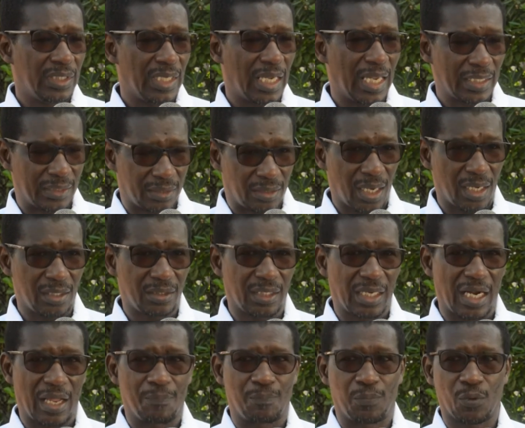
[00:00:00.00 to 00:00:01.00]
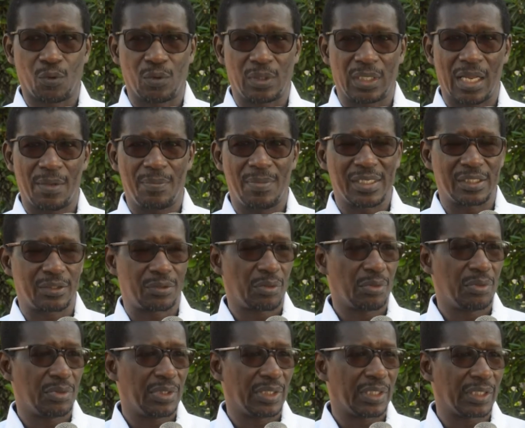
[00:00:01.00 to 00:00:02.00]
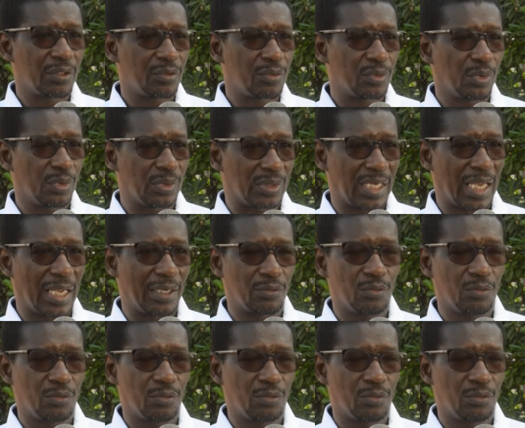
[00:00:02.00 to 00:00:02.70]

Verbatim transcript: attendre la proclamation des résultats.